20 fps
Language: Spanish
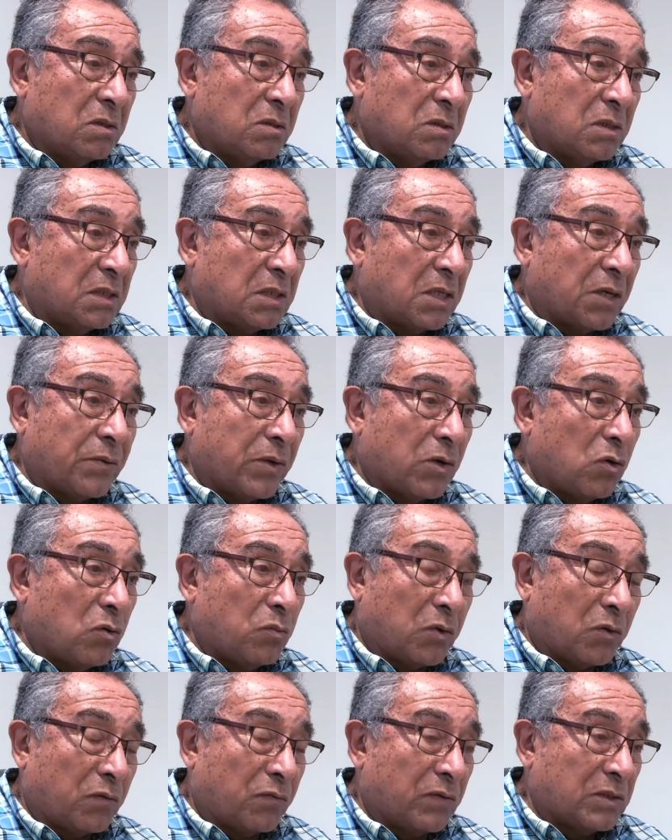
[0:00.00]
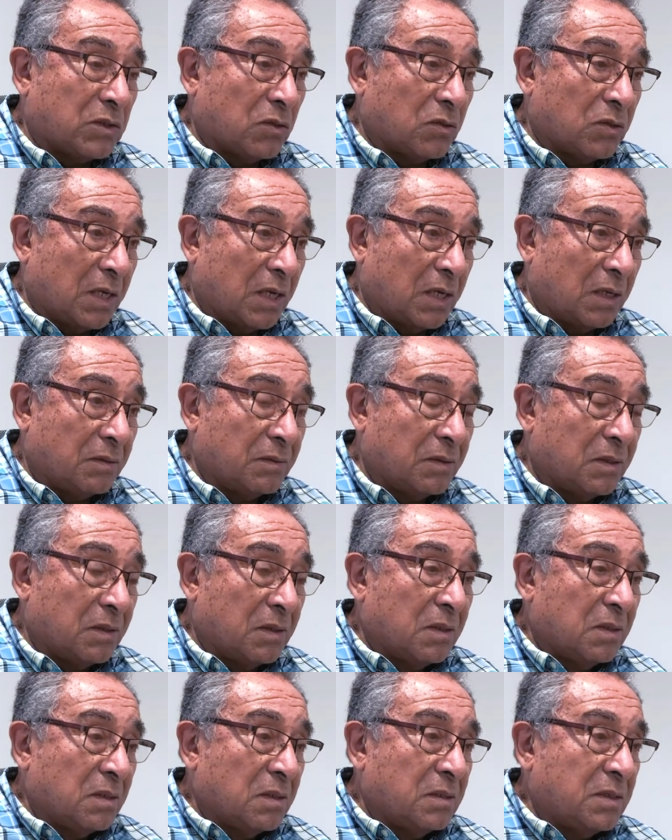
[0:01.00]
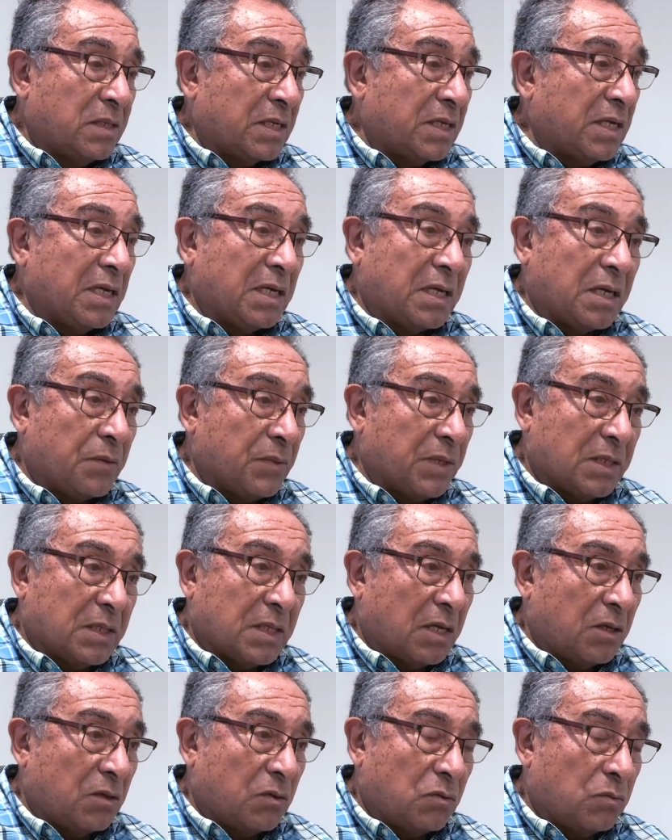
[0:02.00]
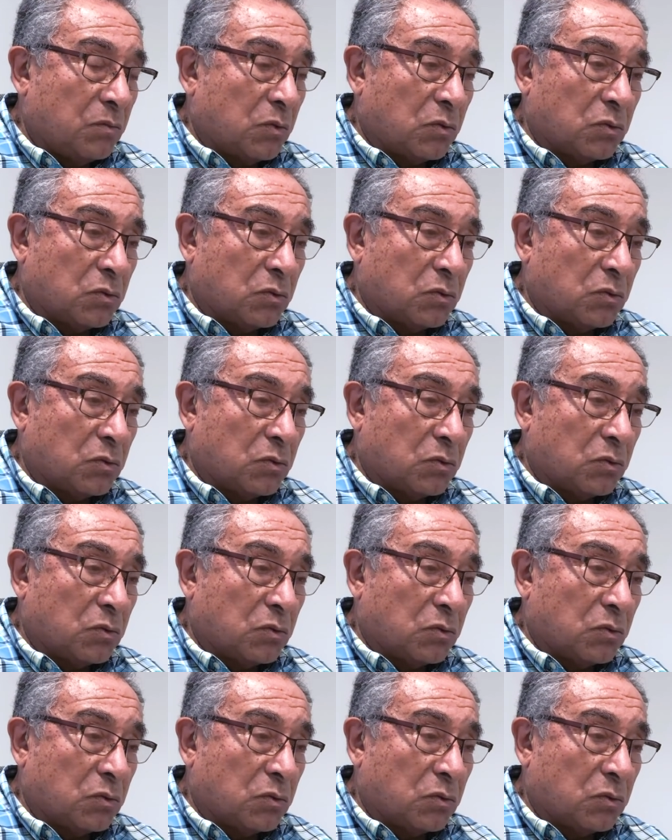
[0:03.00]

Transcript: de trabajo profesional. Se han incrementado, por